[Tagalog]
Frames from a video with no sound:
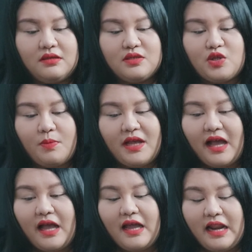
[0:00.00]
So,
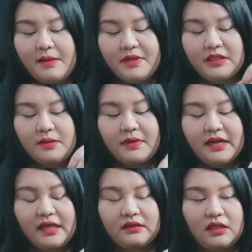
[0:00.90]
magkakaalaman, tikman
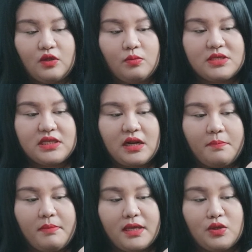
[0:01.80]
natin kung
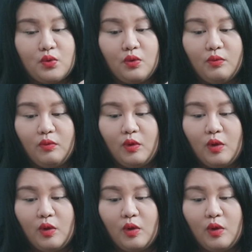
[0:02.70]
masarap ba yung